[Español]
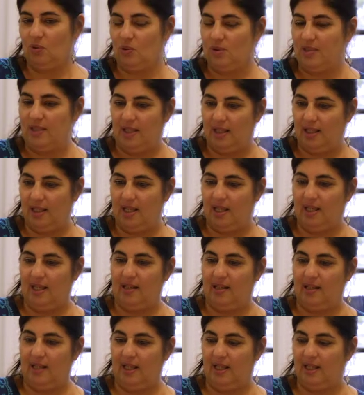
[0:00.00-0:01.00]

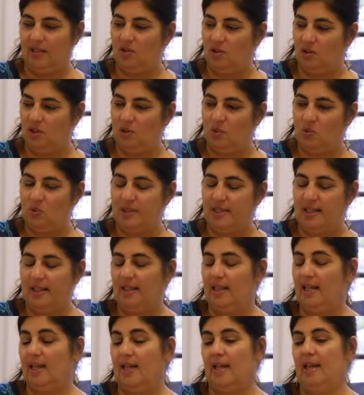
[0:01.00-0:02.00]
Sturzenegger, de la gestión de
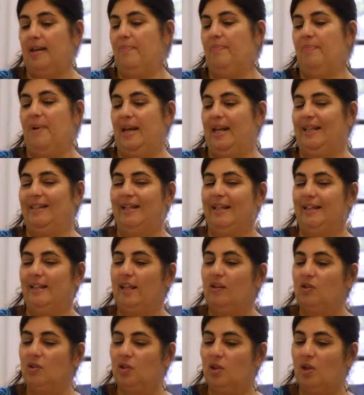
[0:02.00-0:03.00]
Sturzenegger, para
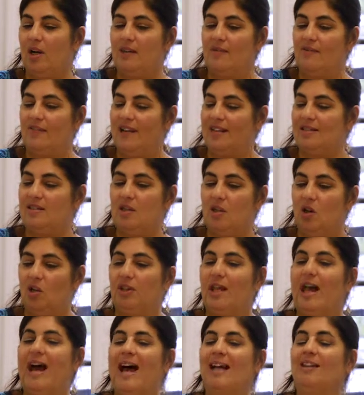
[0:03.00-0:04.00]
tratar de controlar la
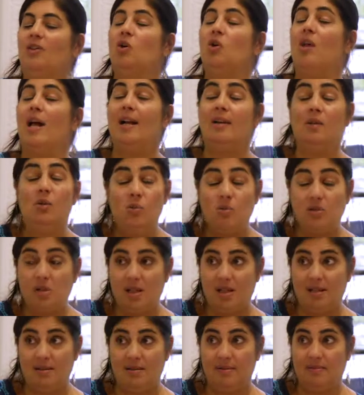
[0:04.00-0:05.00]
inflación, a todas
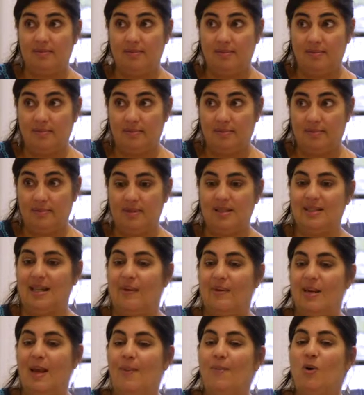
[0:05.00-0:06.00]
luces
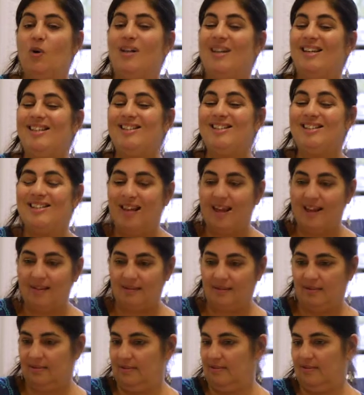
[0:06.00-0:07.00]
sabíamos que
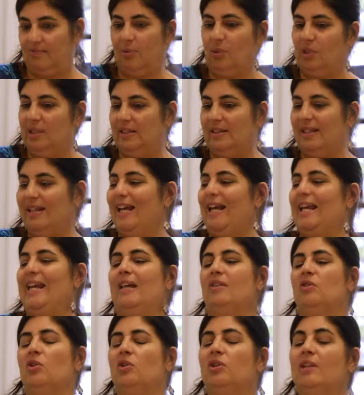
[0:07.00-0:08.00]
esa política
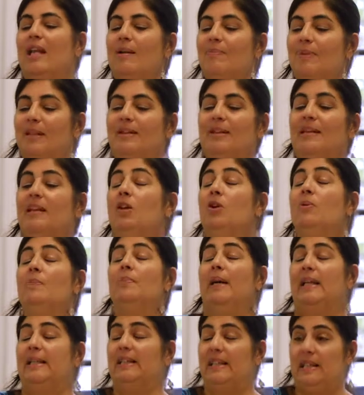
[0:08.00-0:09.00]
era totalmente
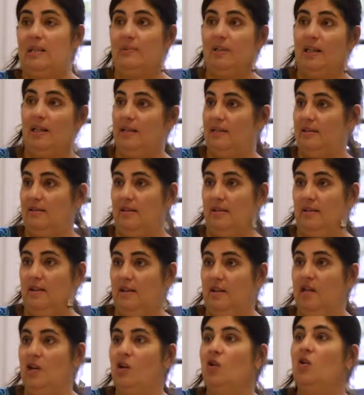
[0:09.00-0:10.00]
incompatible
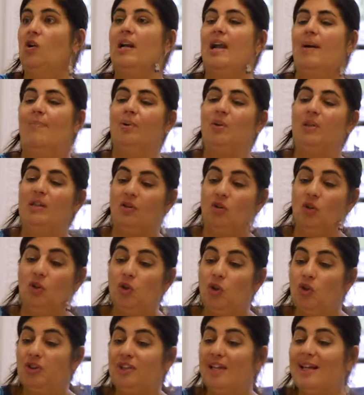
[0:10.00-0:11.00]

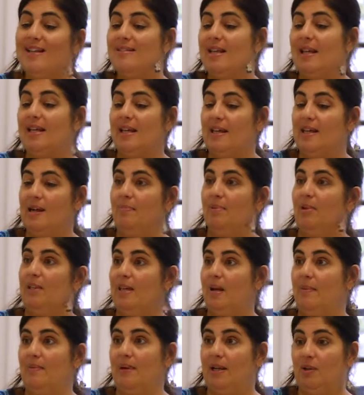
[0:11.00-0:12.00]
con, otras áreas de la
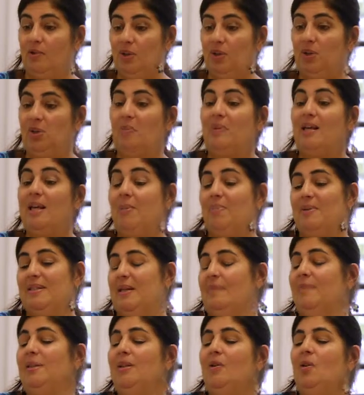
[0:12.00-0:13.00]
política macroeconómica,
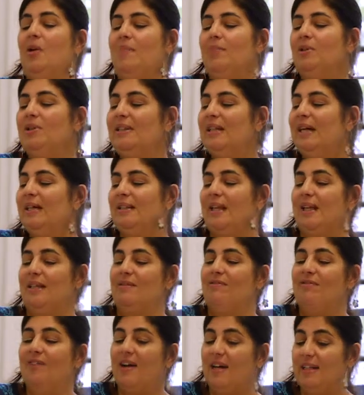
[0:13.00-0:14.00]
especialmente con la política
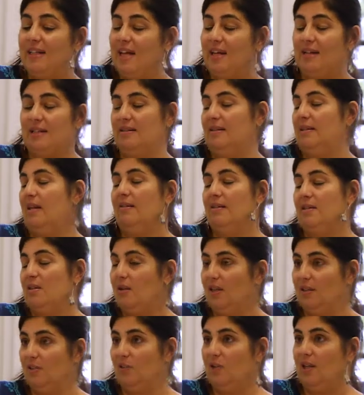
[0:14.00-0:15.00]
tarifaria que se estaba
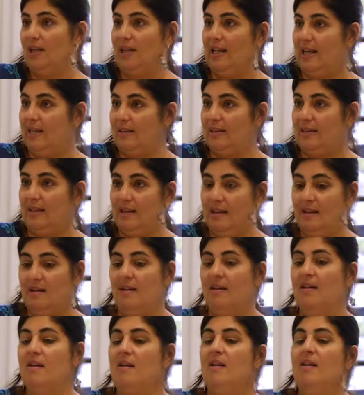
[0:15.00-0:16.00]
llevando
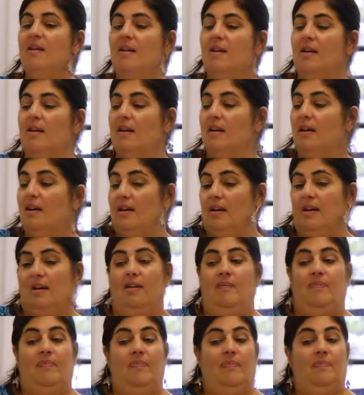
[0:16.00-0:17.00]
adelante
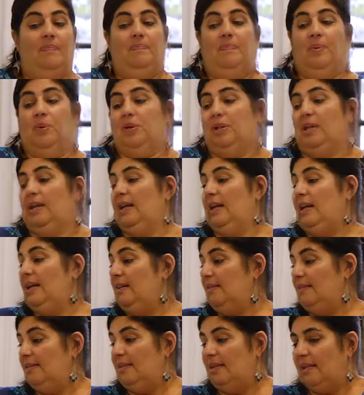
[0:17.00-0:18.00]

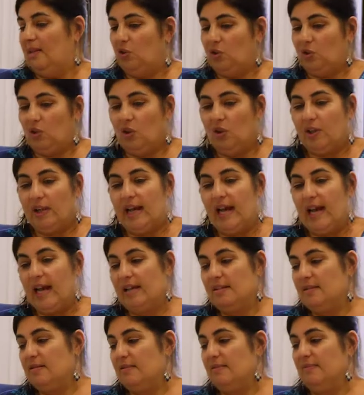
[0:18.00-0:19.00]
porque le
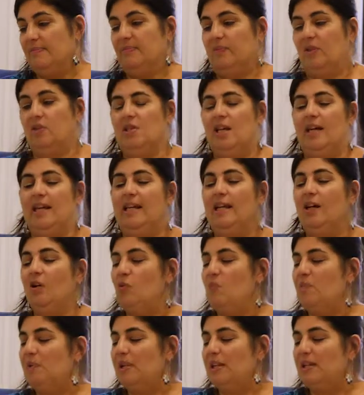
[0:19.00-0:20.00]
otorgás o sea, querés
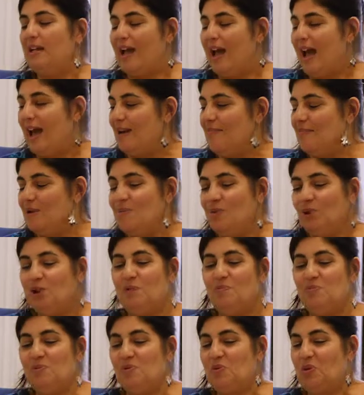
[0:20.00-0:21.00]
cumplir al mismo
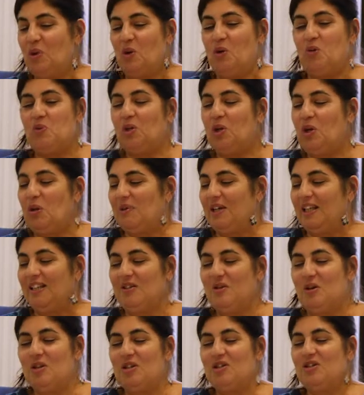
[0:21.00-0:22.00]
tiempo un conjunto de
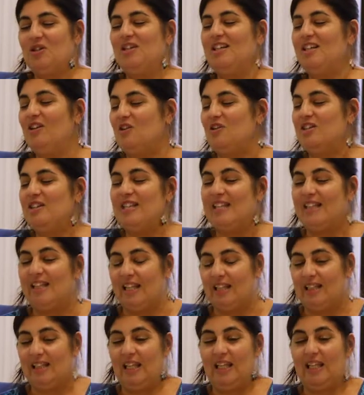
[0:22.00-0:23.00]
objetivos que son
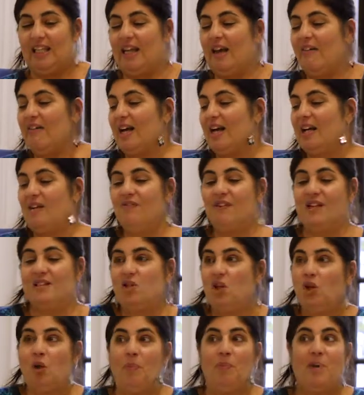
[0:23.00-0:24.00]
inconsistentes. Querías bajar la
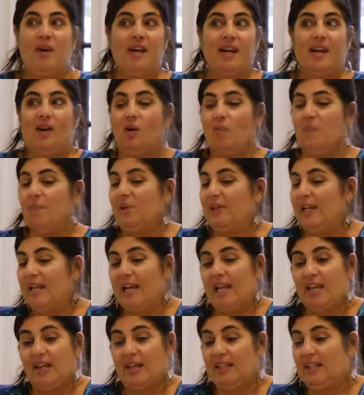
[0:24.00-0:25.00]
inflación, no puedes
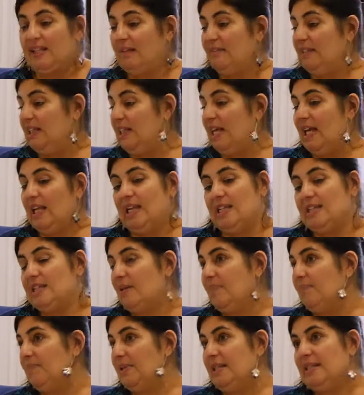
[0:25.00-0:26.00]
recomponer la rentabilidad de
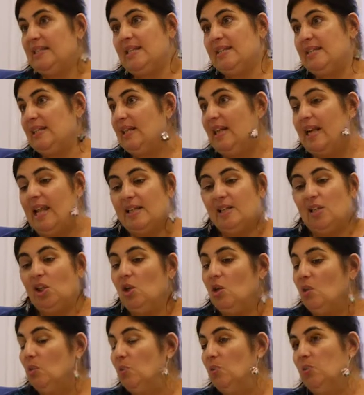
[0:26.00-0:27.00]
las empresas en el
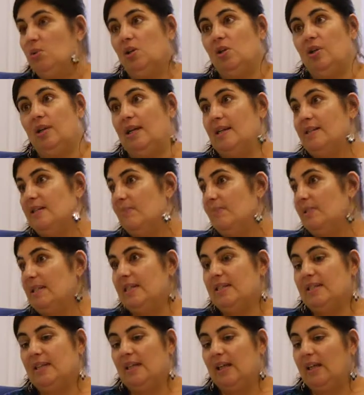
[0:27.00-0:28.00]
año 1 de las
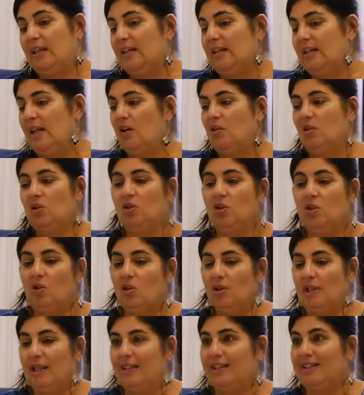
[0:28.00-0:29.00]
empresas energéticas con
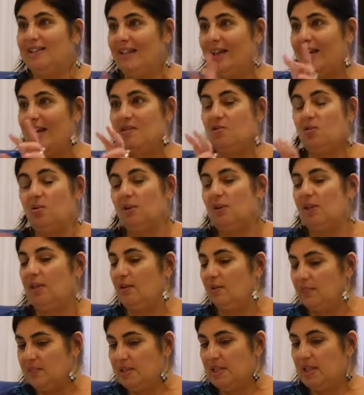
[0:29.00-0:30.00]
todo el atraso,
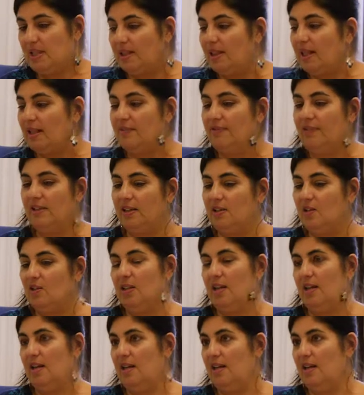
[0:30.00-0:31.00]
entre comillas,
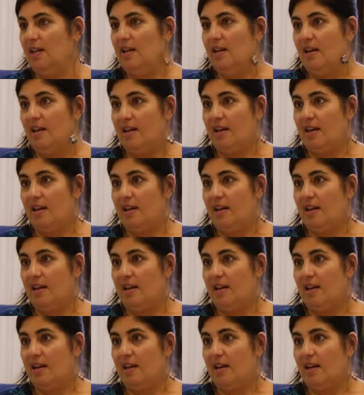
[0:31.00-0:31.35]
tarifario que